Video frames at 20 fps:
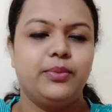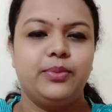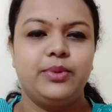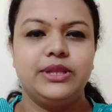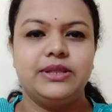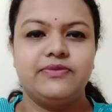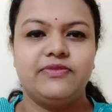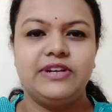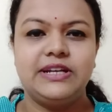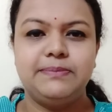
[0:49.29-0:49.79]

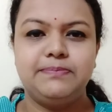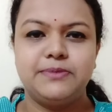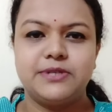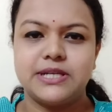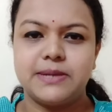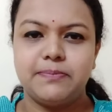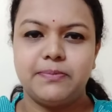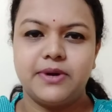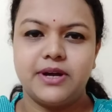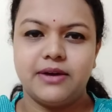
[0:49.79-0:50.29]
উইথ
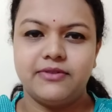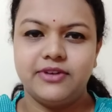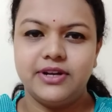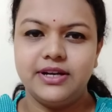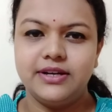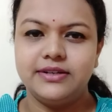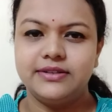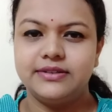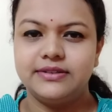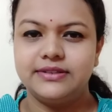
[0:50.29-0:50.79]
ফ্লিপটপ কাভার
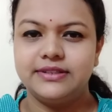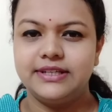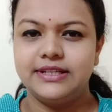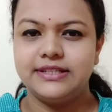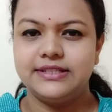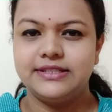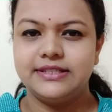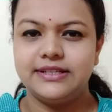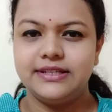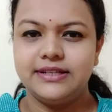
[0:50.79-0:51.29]

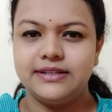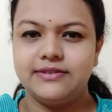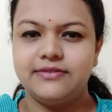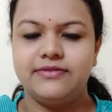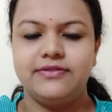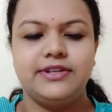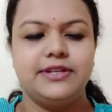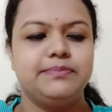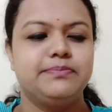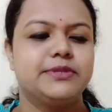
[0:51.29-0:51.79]
এই যে
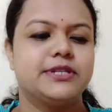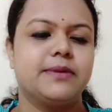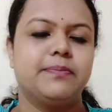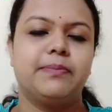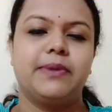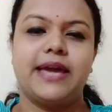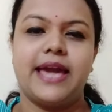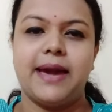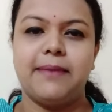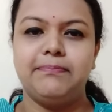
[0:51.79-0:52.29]
ফ্লিপটপ
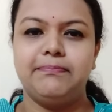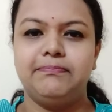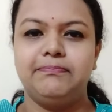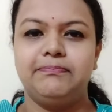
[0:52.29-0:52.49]
ক্যাপ